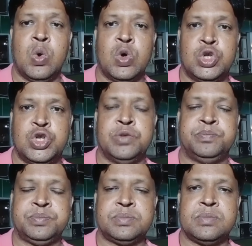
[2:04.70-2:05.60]
কোচ
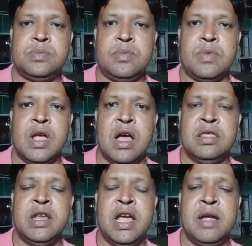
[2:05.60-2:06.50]

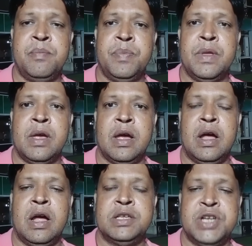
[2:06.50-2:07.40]
আন্দ্রে
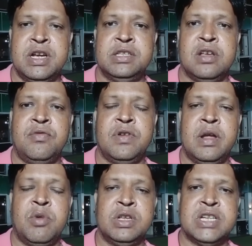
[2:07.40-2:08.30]
অফ
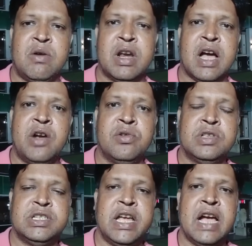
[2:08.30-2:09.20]
এবং চাওয়ার কারণ
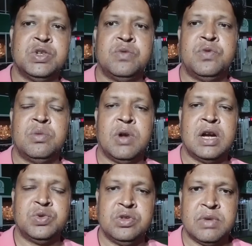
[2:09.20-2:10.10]
হচ্ছে একজন
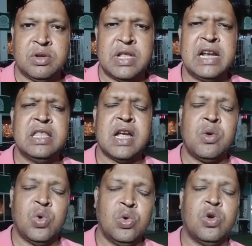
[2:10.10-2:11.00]
ফুটবলার শুধুমাত্র দাঁড়িয়ে থেকে
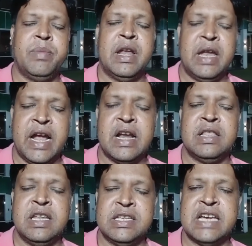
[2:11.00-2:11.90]
গোল করবেন এটা
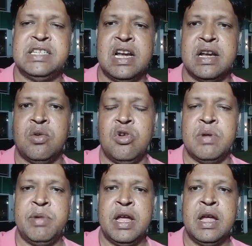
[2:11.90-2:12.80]
তিনি চাইছিলেন না
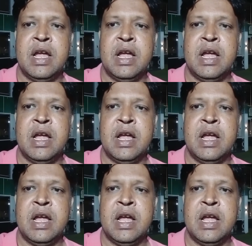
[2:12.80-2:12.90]
কোনোভাবে